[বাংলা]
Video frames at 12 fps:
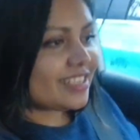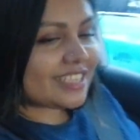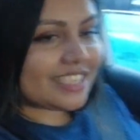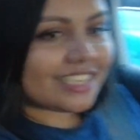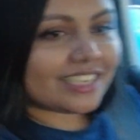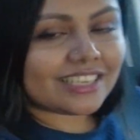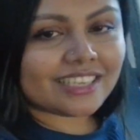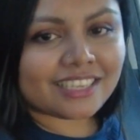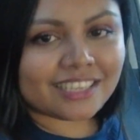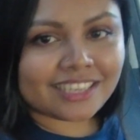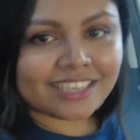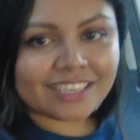বলছে
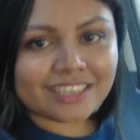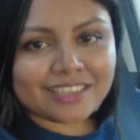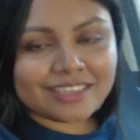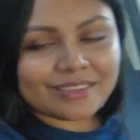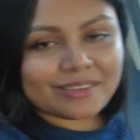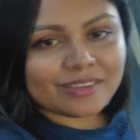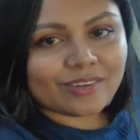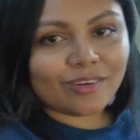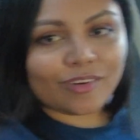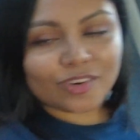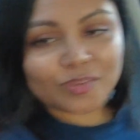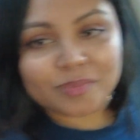
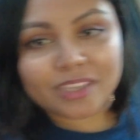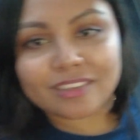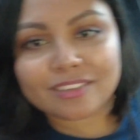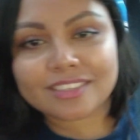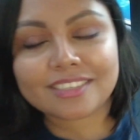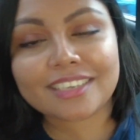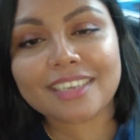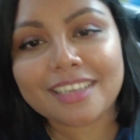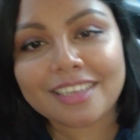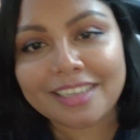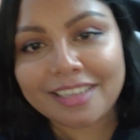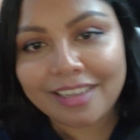অর্ণবদা হচ্ছে
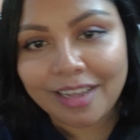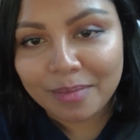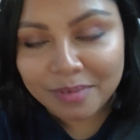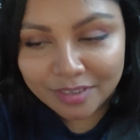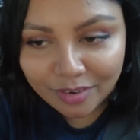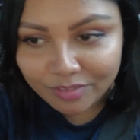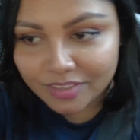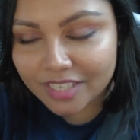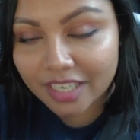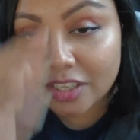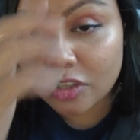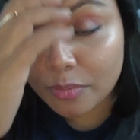আমার অফিস
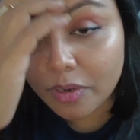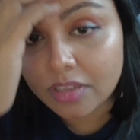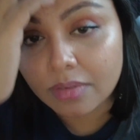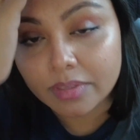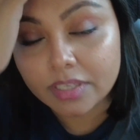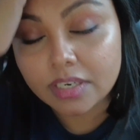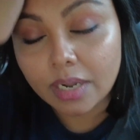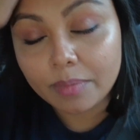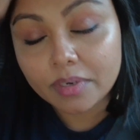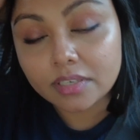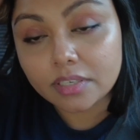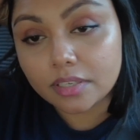কলিগ তোমরা তো আমাদের
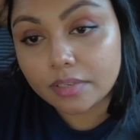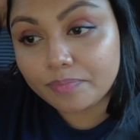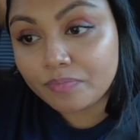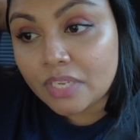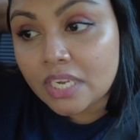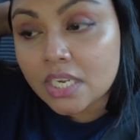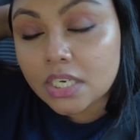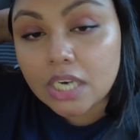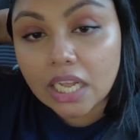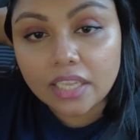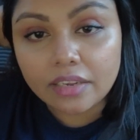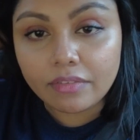আমার
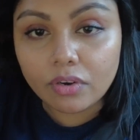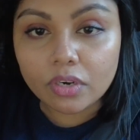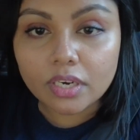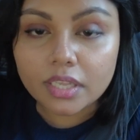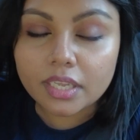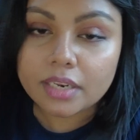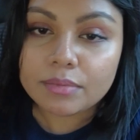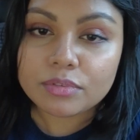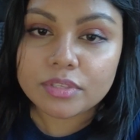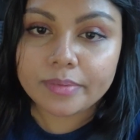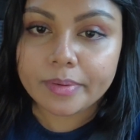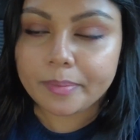সাদের ব্লগটা দেখলে
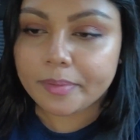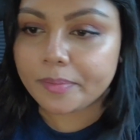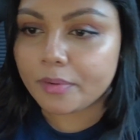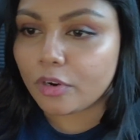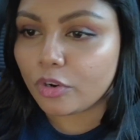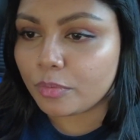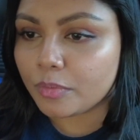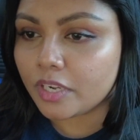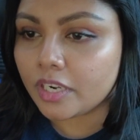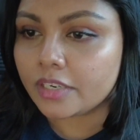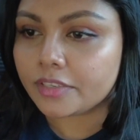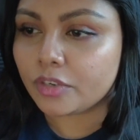বুঝতে পারবে অর্ণবদা আর